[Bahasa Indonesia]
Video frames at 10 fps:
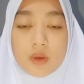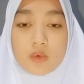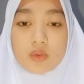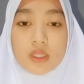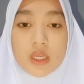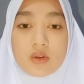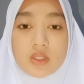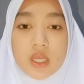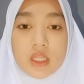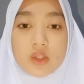
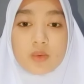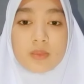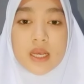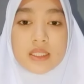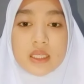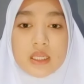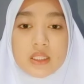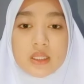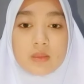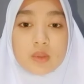Uterus atau biasa
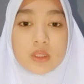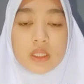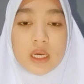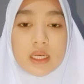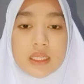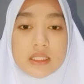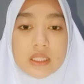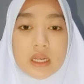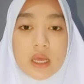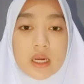disebut dengan
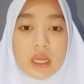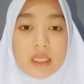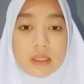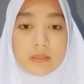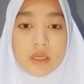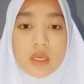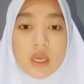istilah rahim